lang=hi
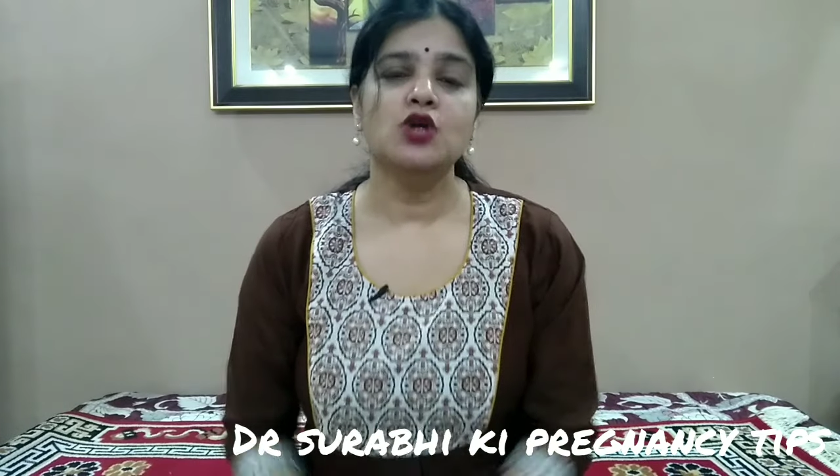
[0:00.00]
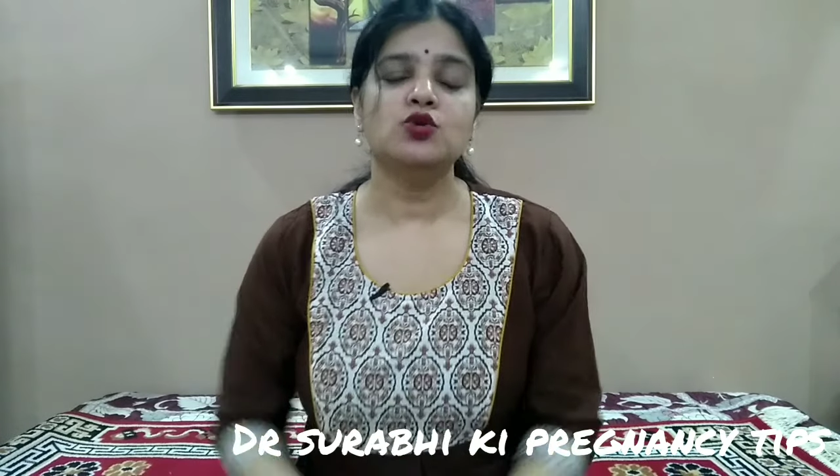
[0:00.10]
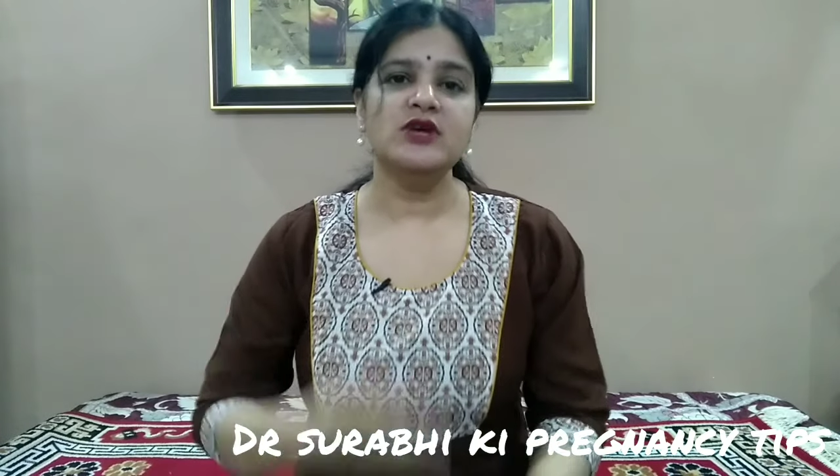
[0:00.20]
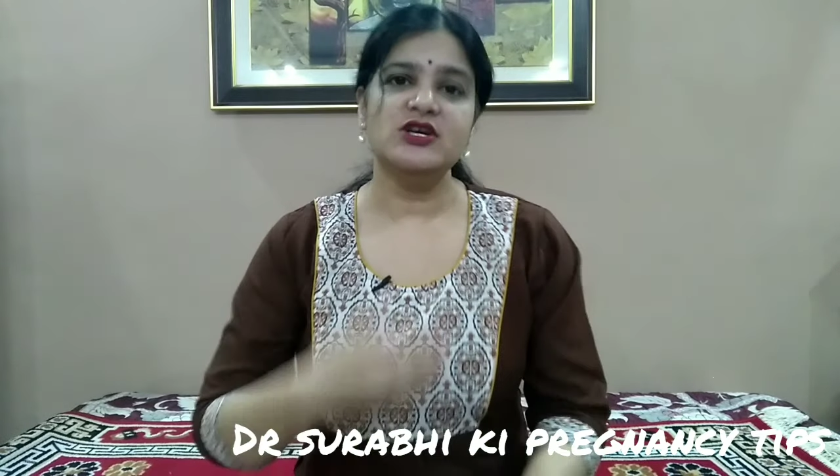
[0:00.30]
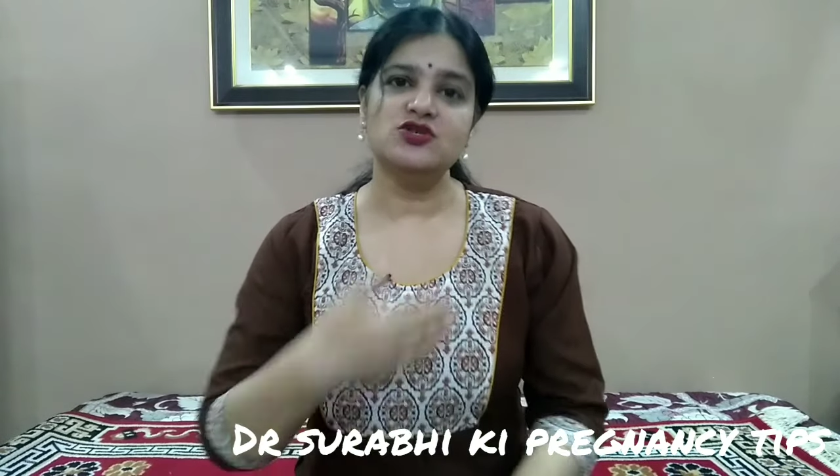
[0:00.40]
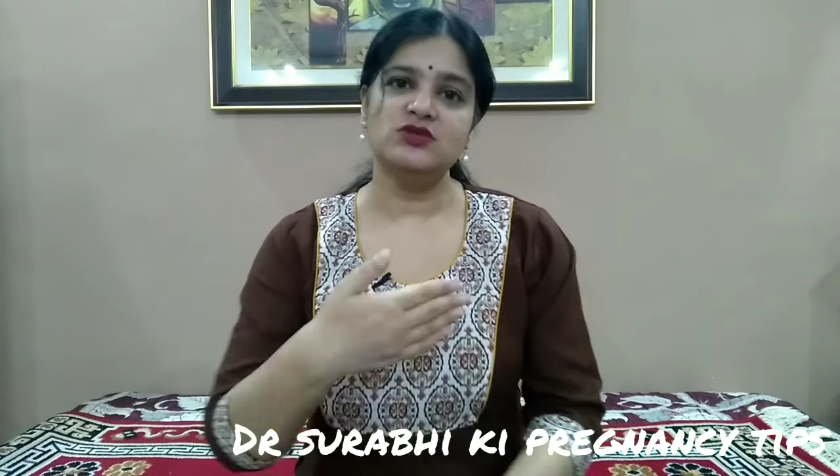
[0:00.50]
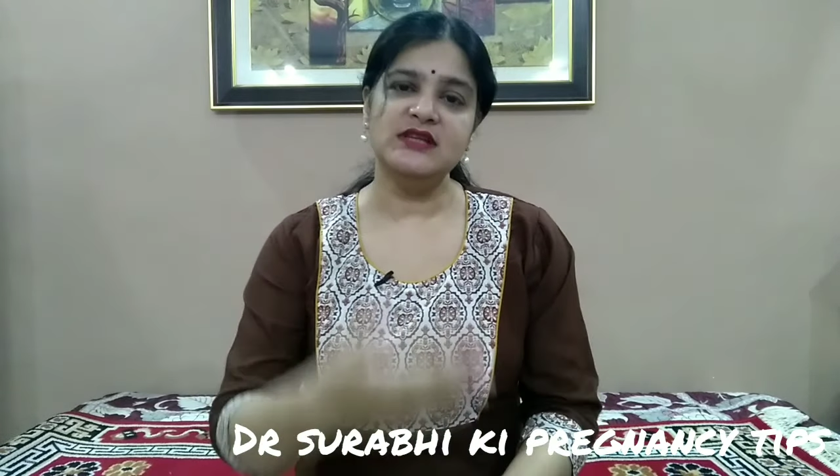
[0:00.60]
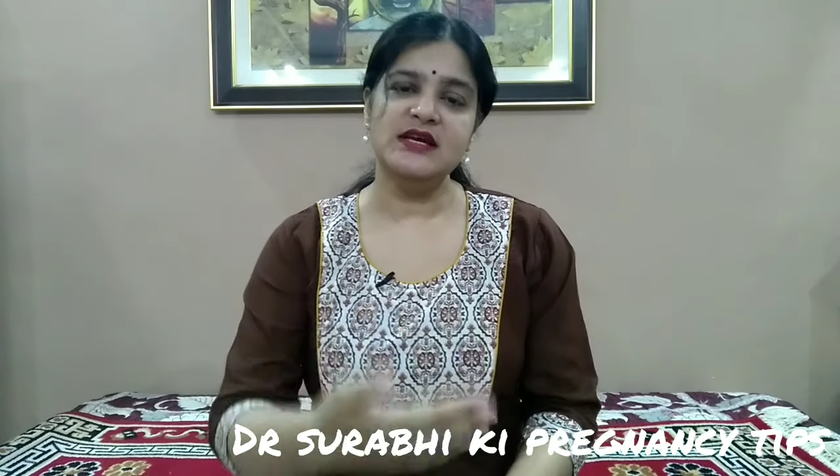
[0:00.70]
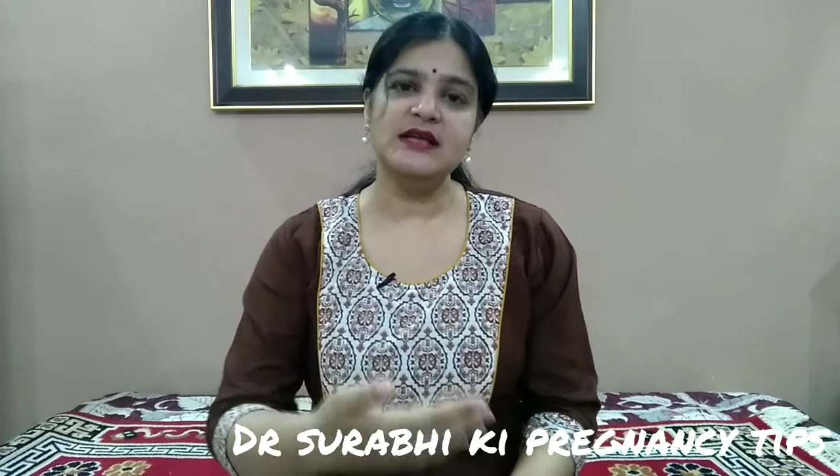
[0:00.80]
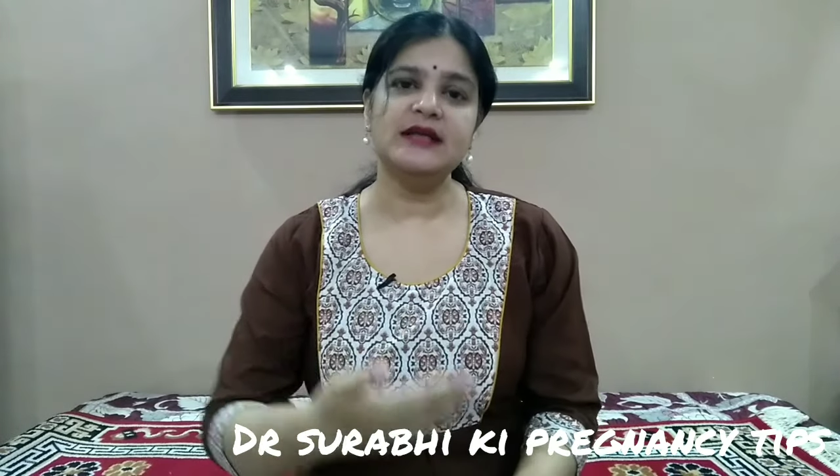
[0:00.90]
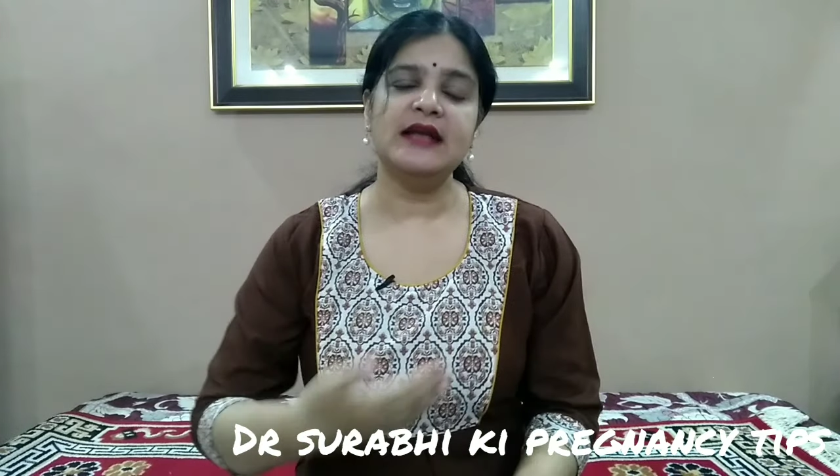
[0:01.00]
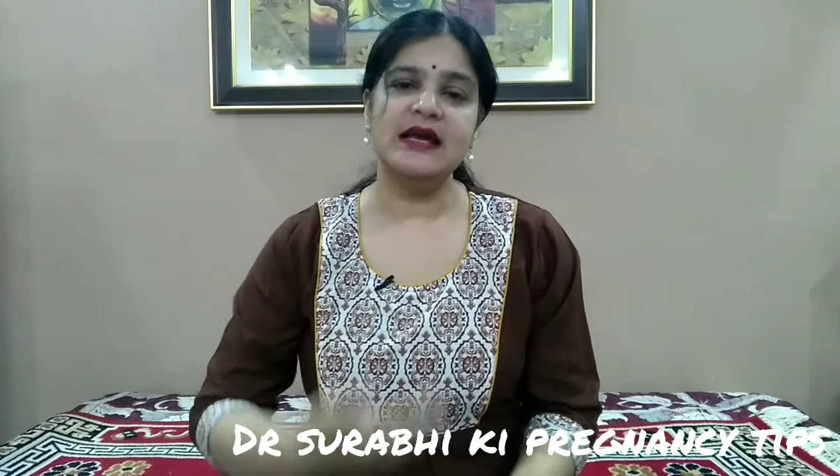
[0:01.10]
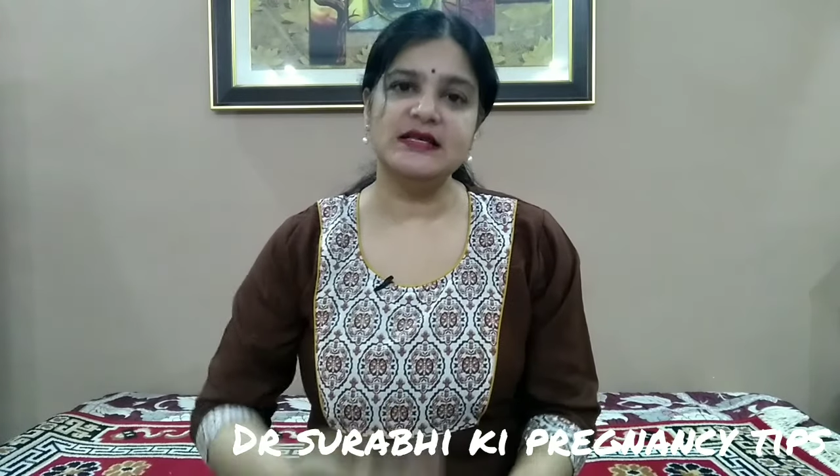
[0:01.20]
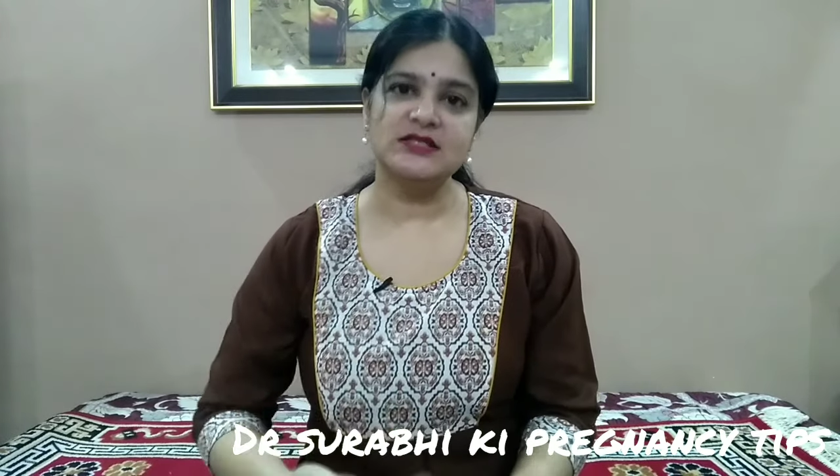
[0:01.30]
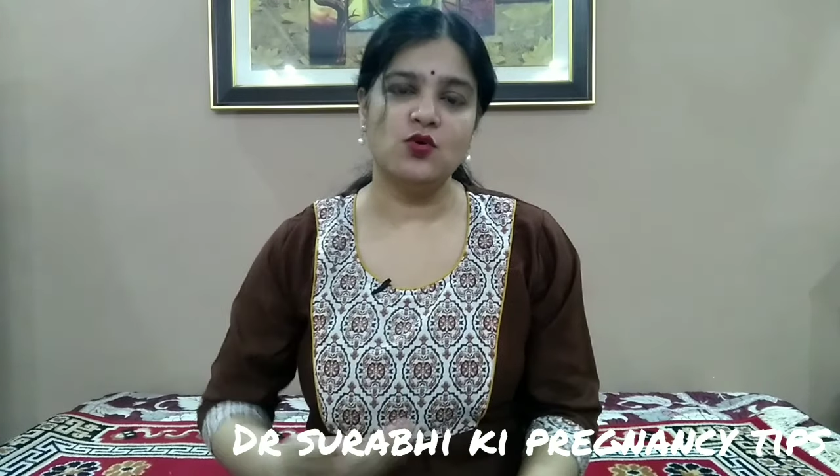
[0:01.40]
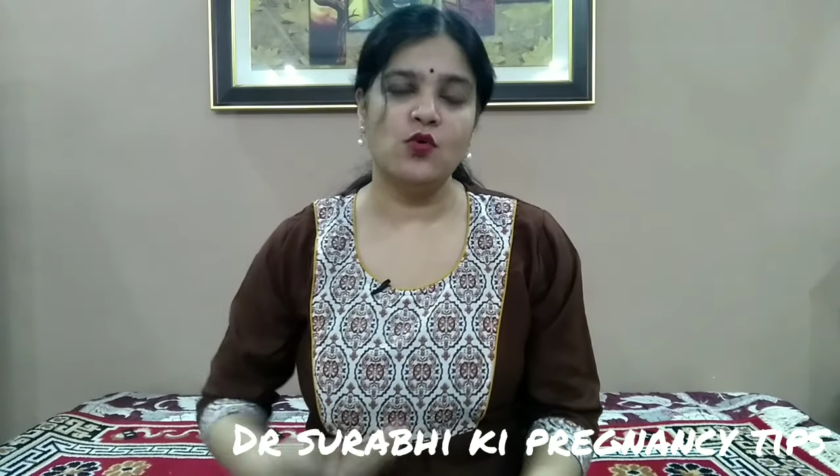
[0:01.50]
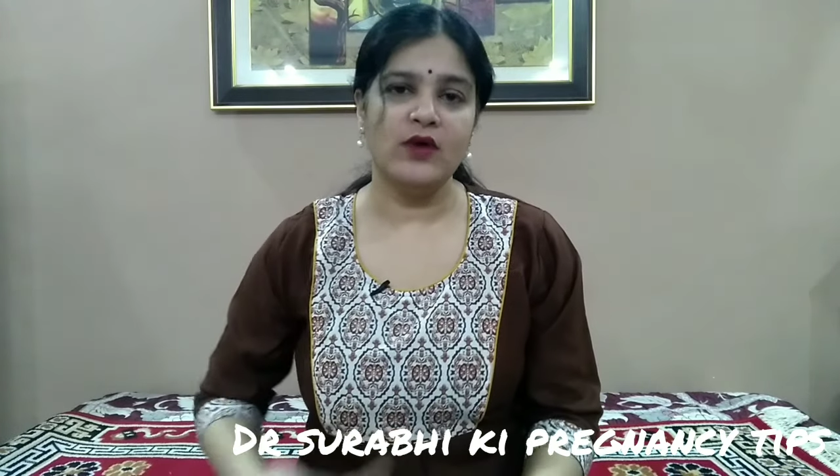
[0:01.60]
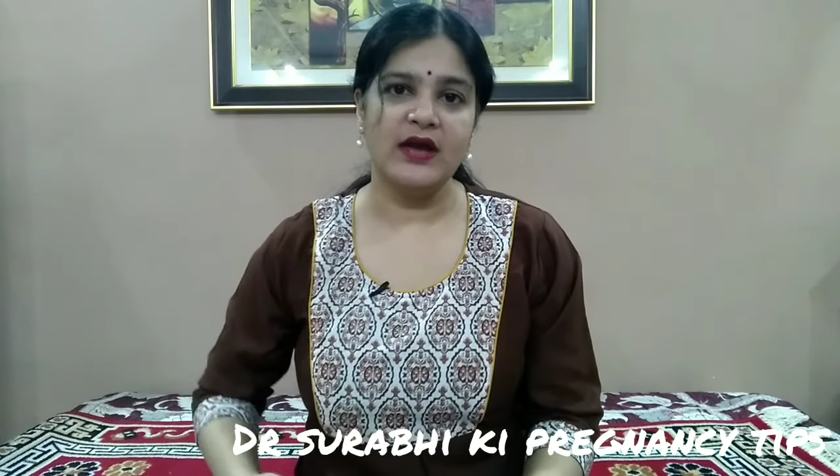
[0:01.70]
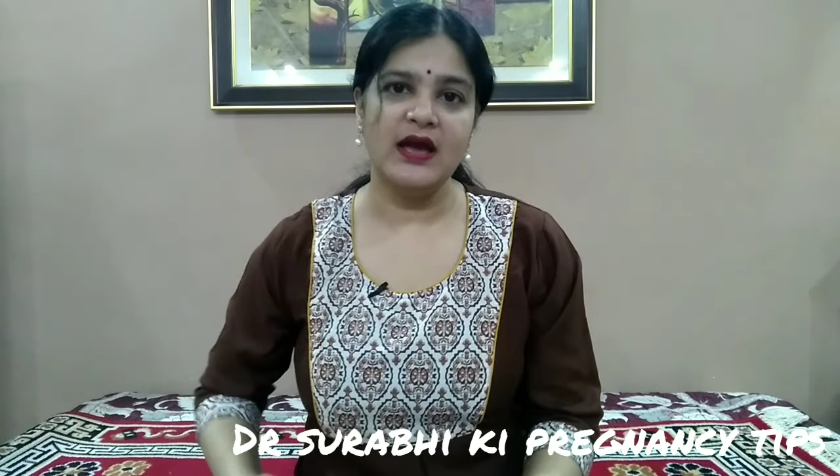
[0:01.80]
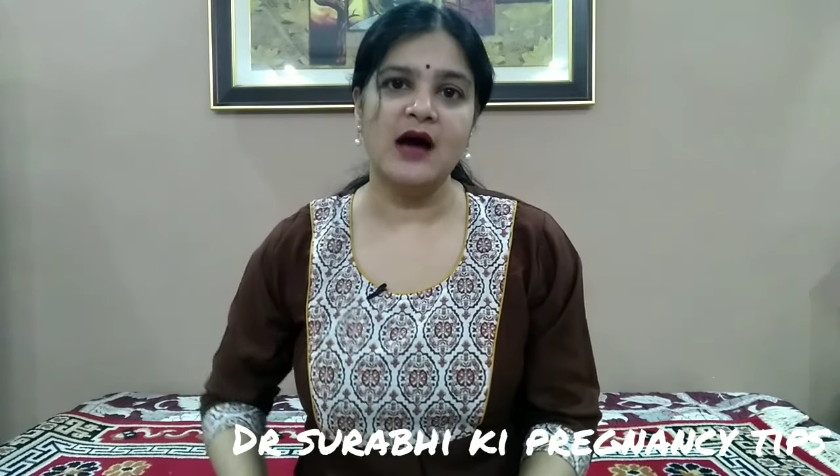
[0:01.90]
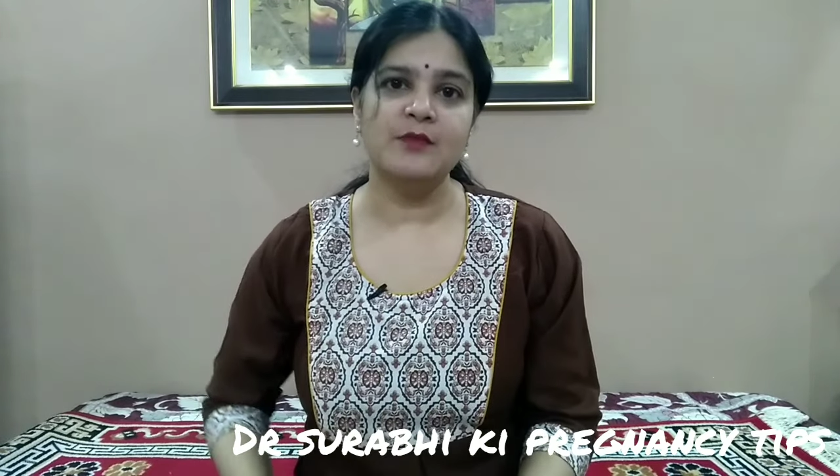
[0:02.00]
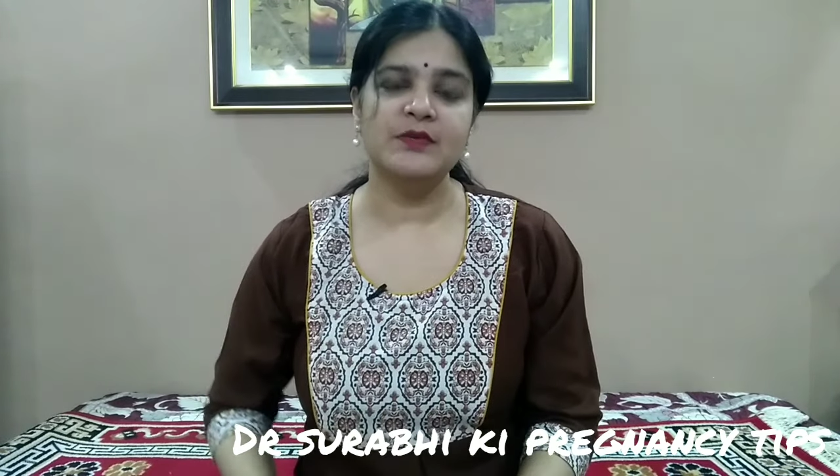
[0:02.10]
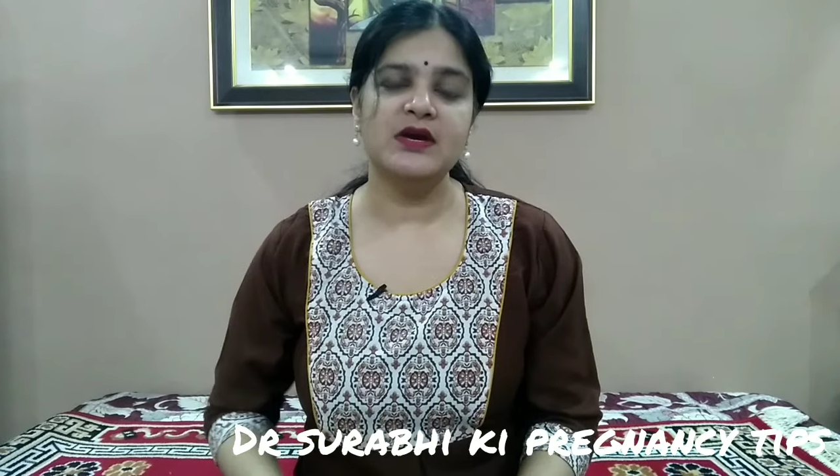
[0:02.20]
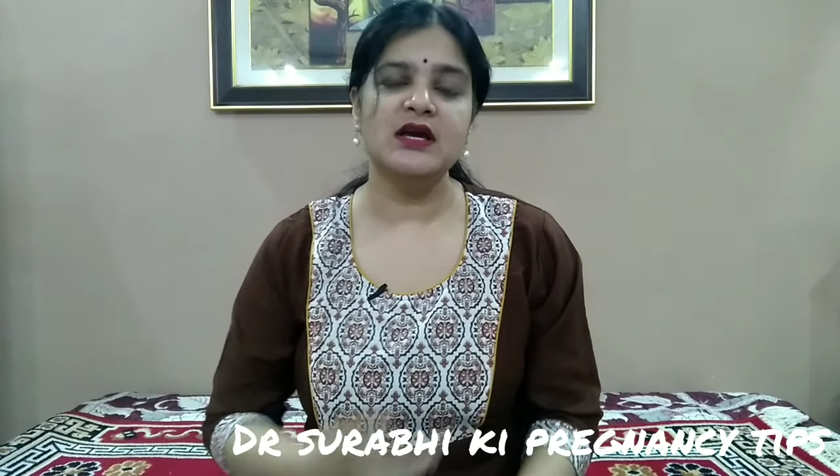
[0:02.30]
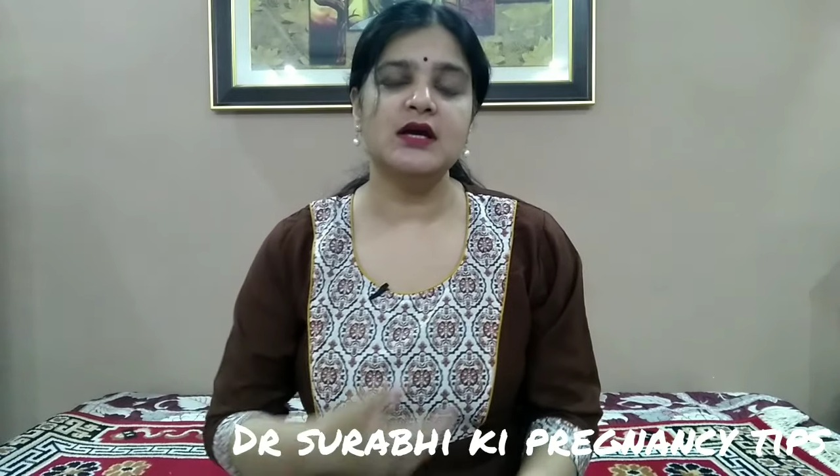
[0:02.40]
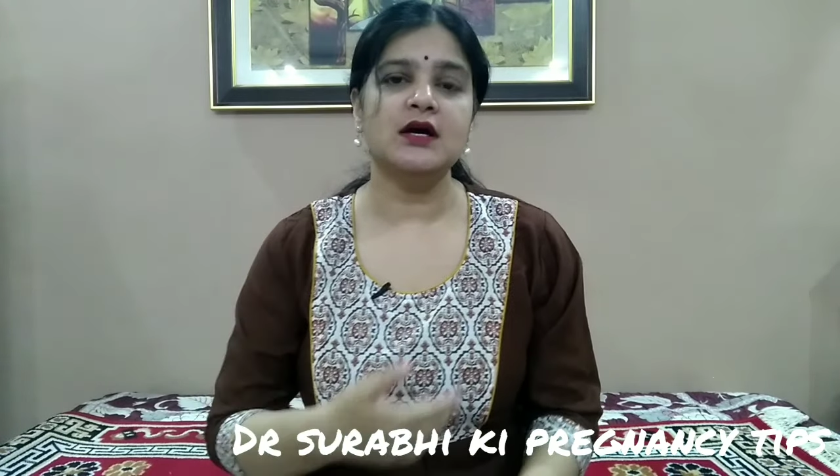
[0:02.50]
तो ये जो तीन टेस्ट होंगे आपके